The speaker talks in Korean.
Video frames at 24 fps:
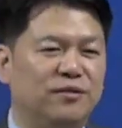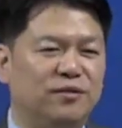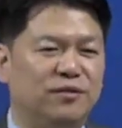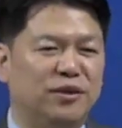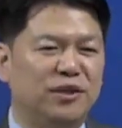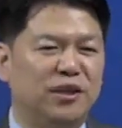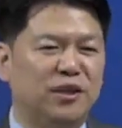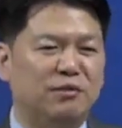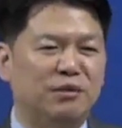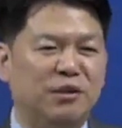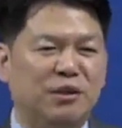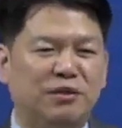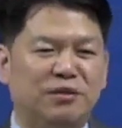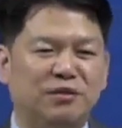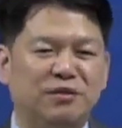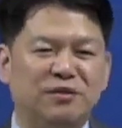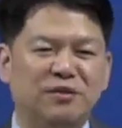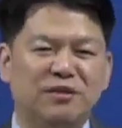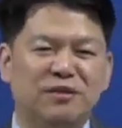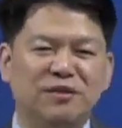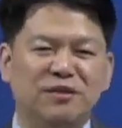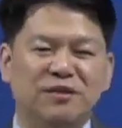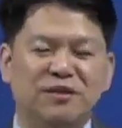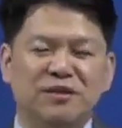왜냐하면
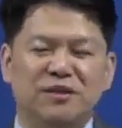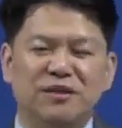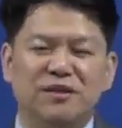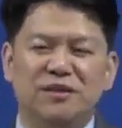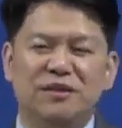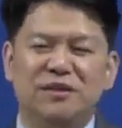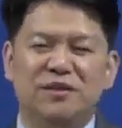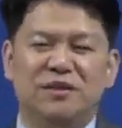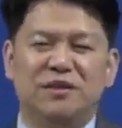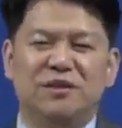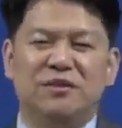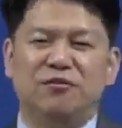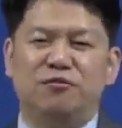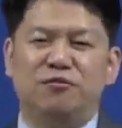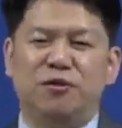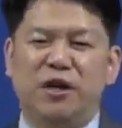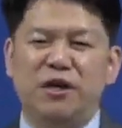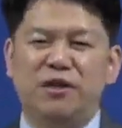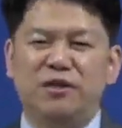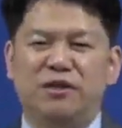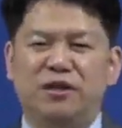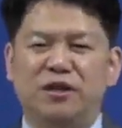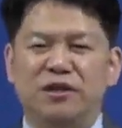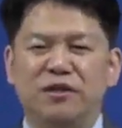아,
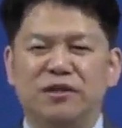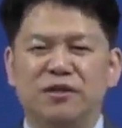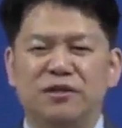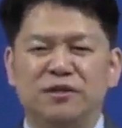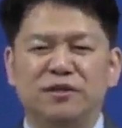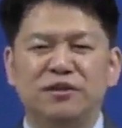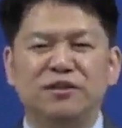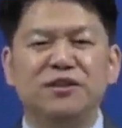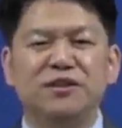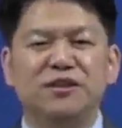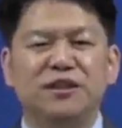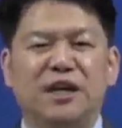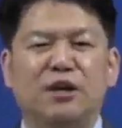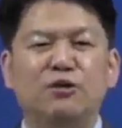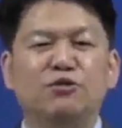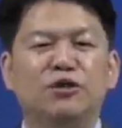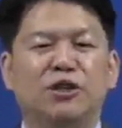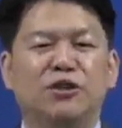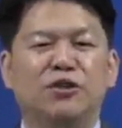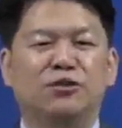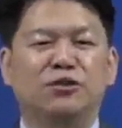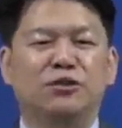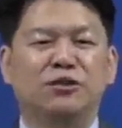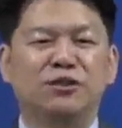파이팅은
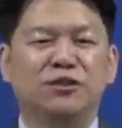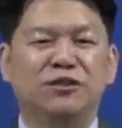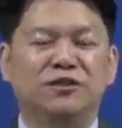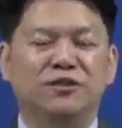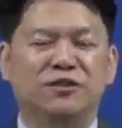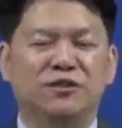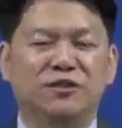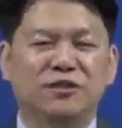싸우자거든요.